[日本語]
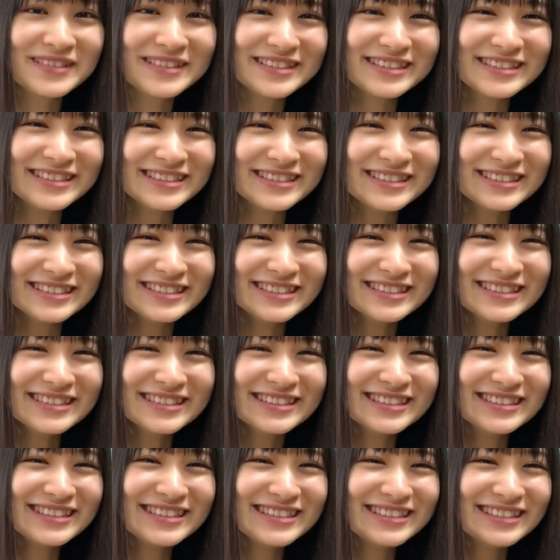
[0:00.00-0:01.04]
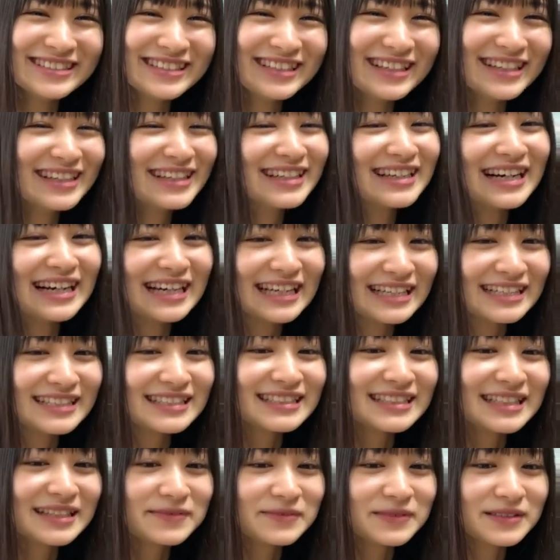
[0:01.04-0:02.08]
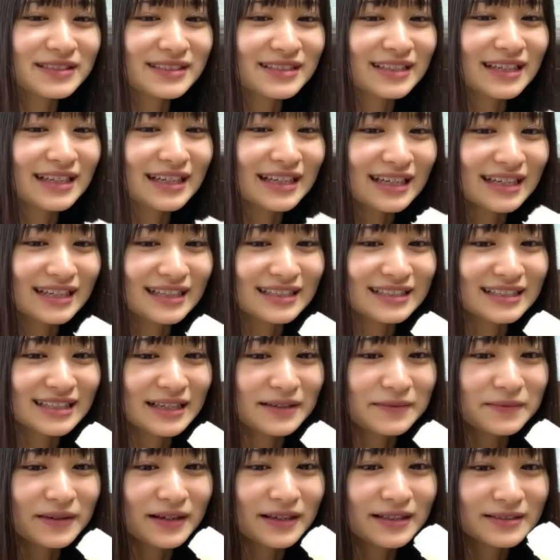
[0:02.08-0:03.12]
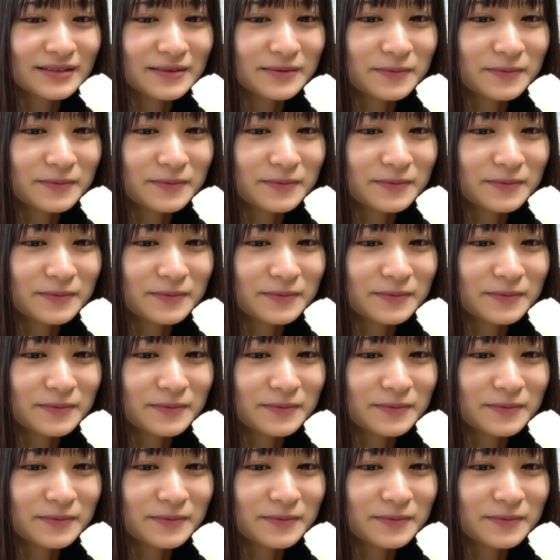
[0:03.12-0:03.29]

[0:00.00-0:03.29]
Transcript: おはようございますおはようございます